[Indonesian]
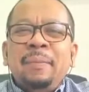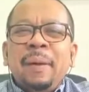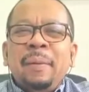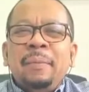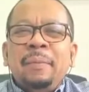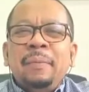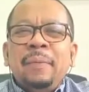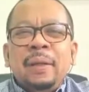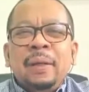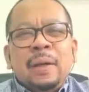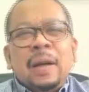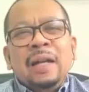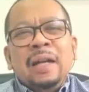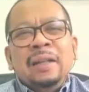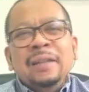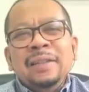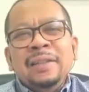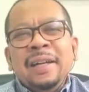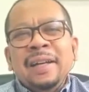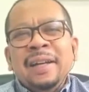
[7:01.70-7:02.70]
ada nama
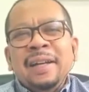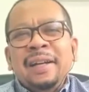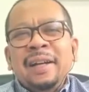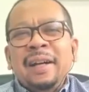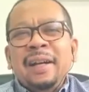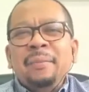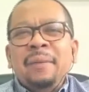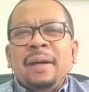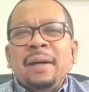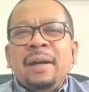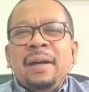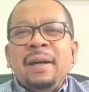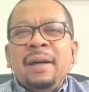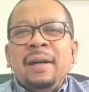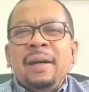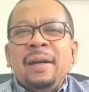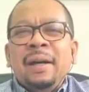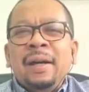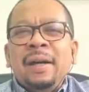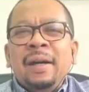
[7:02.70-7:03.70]
eh, Ganjar,
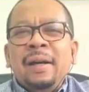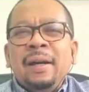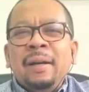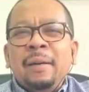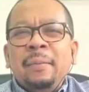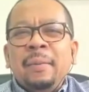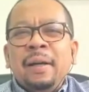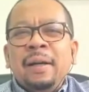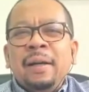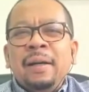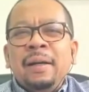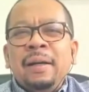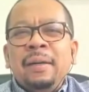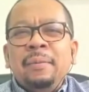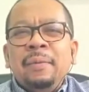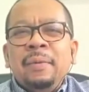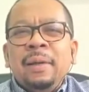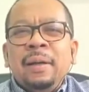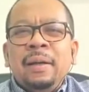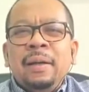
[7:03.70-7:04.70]
nama eh, apa
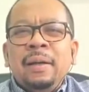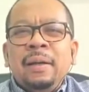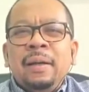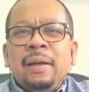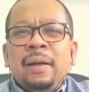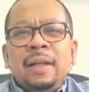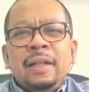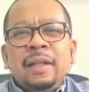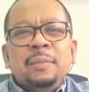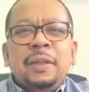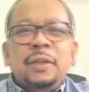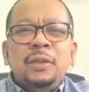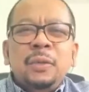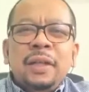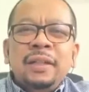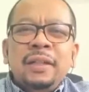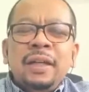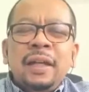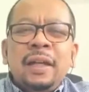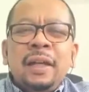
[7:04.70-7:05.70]
eh, Anies
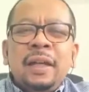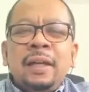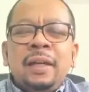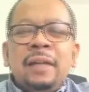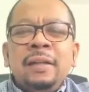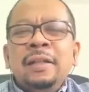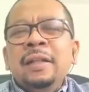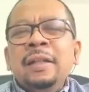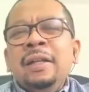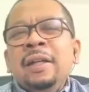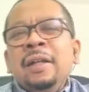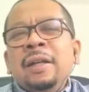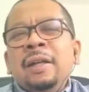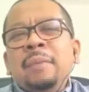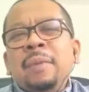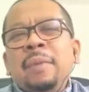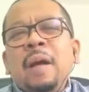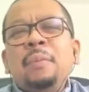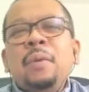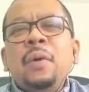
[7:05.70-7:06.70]
Baswedan,
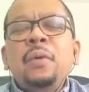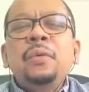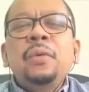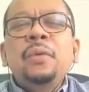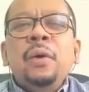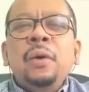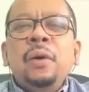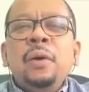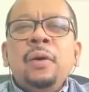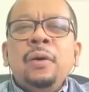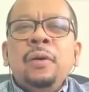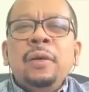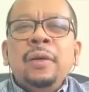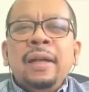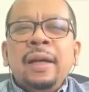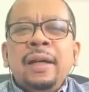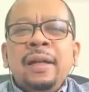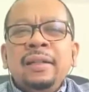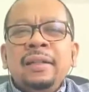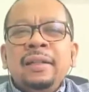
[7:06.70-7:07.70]

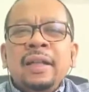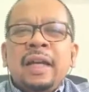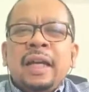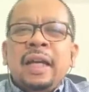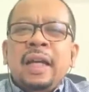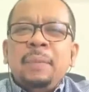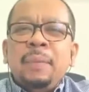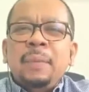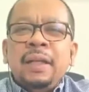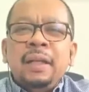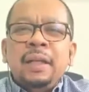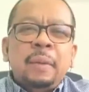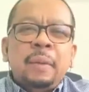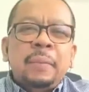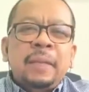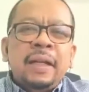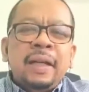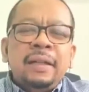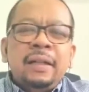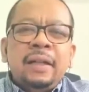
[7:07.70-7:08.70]
Prabowo, ya tiga nama
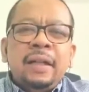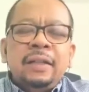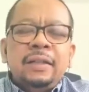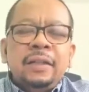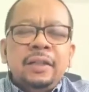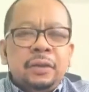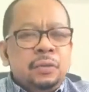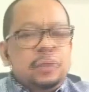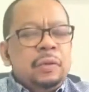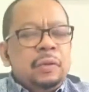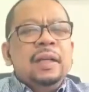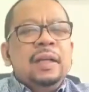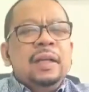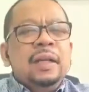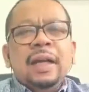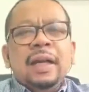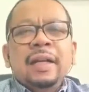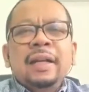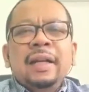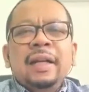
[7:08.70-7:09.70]
di papan atas, itu
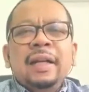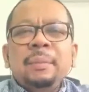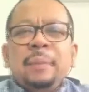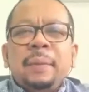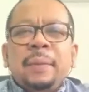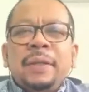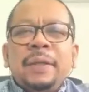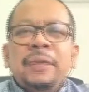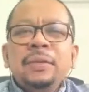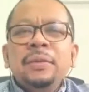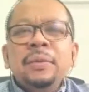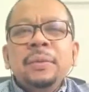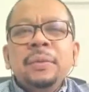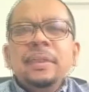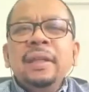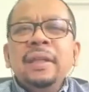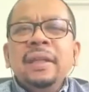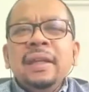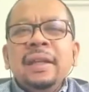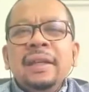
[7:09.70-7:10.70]
karena nggak ada nama Pak
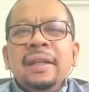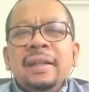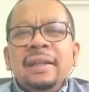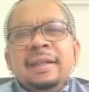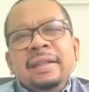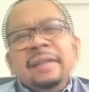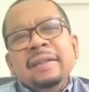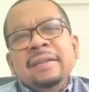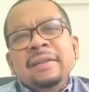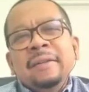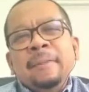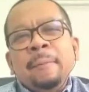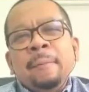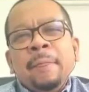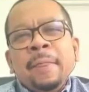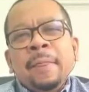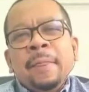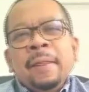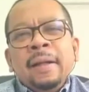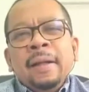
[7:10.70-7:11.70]
Jokowi, gitu
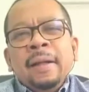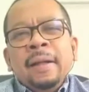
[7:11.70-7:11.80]
loh.